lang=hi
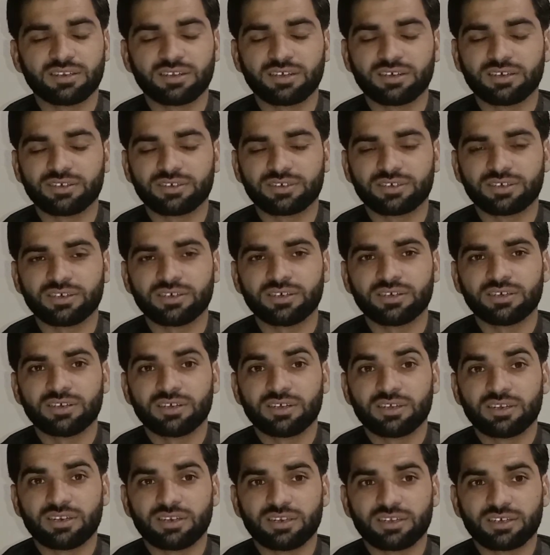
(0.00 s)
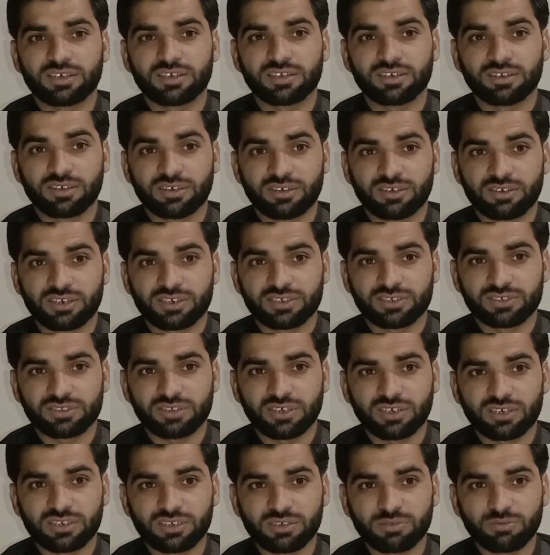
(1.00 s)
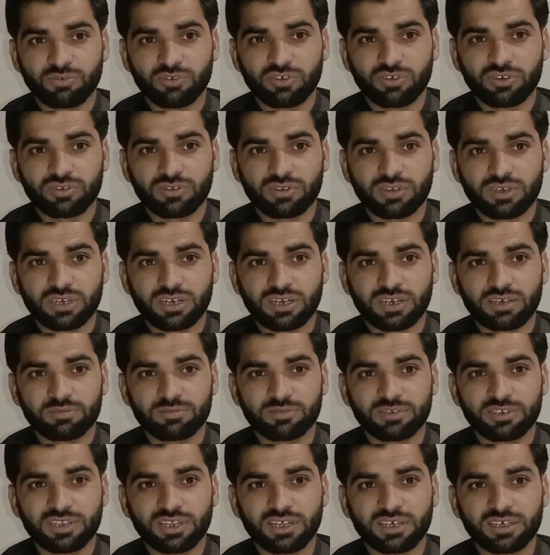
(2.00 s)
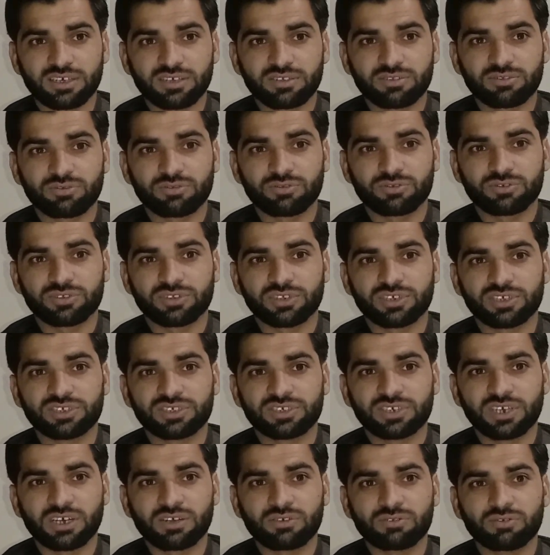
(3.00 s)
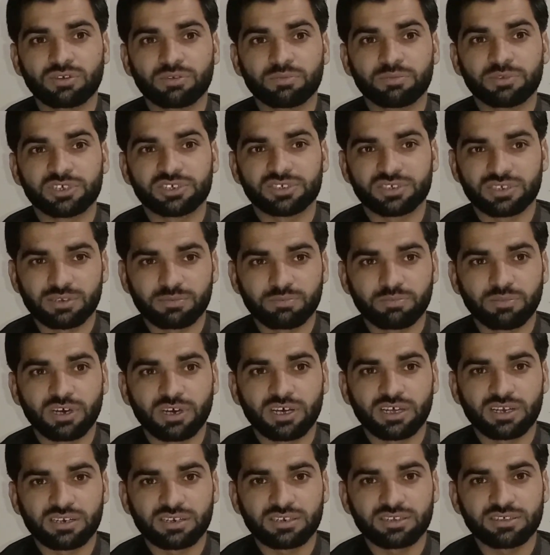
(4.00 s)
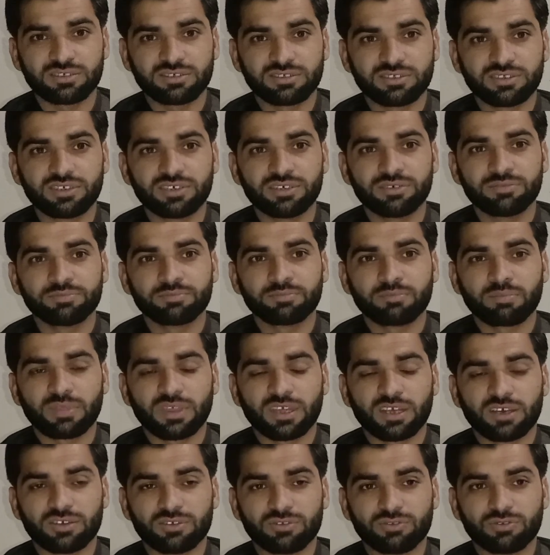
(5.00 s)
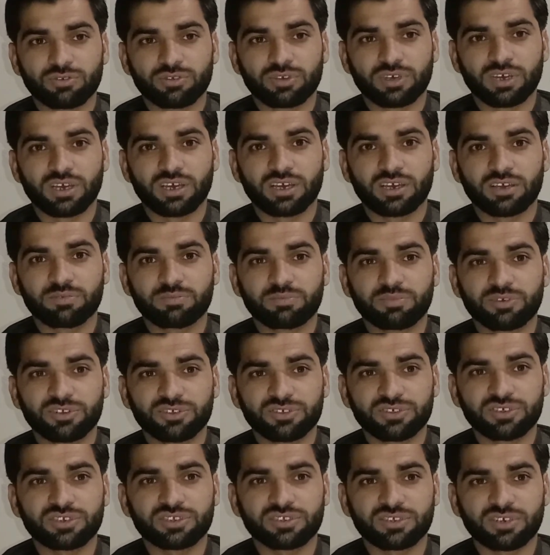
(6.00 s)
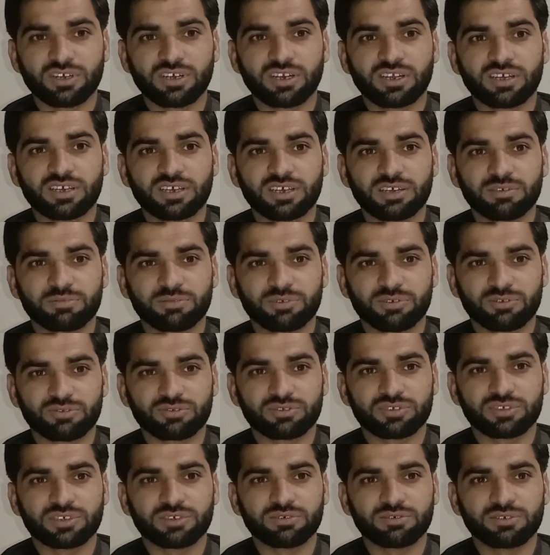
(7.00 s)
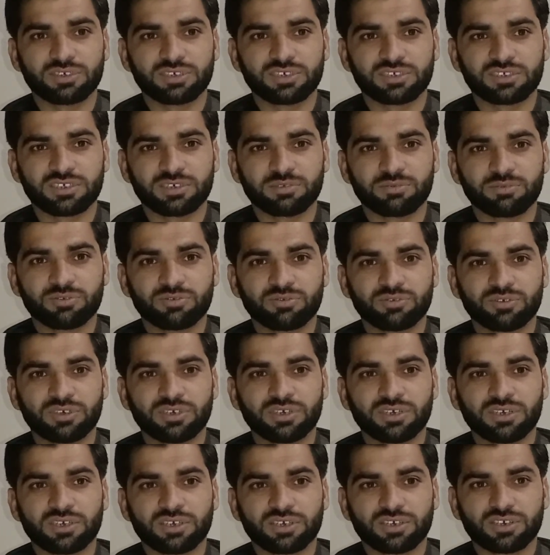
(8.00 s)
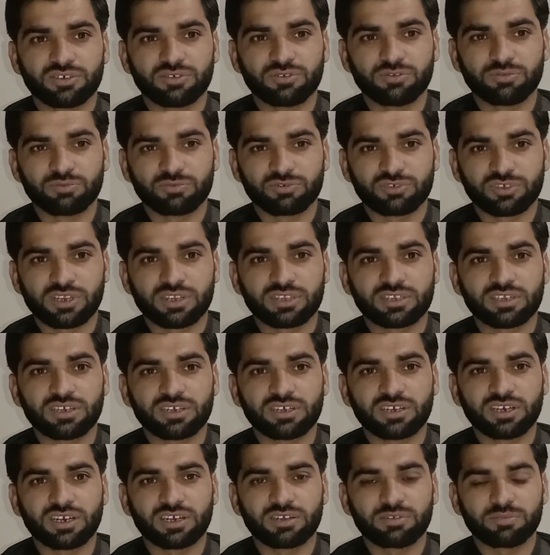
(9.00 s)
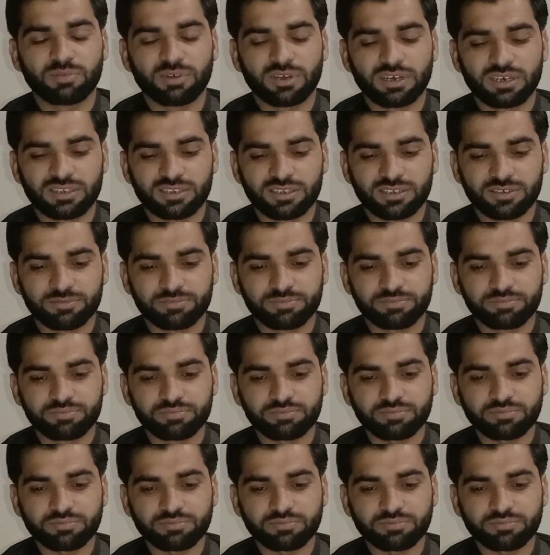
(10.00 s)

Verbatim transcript: नहीं की लेकिन राशिद खान की बॉलिंग अगर हम देखें तो उसने चार ओवर में सिर्फ बारह रन दिए जो कि एक प्रेशर श्रीलंका पर उसकी वजह से भी हुई कि जो मुसलसल डाट बाल थे